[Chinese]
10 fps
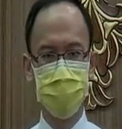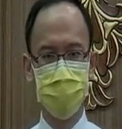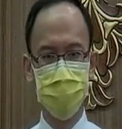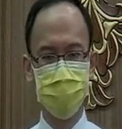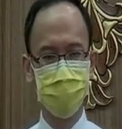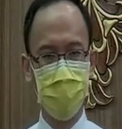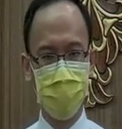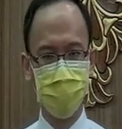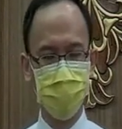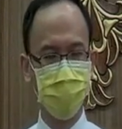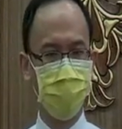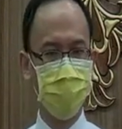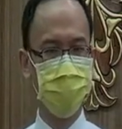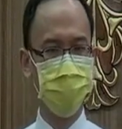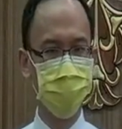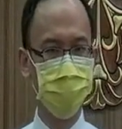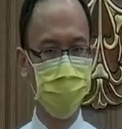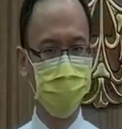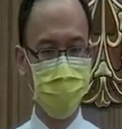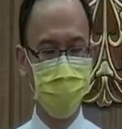到了大地的反扑，
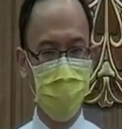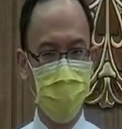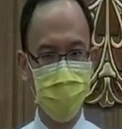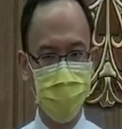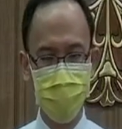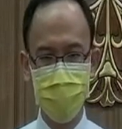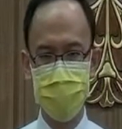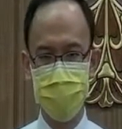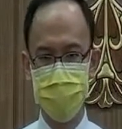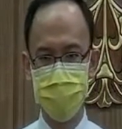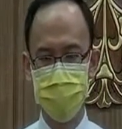也包含了疫情，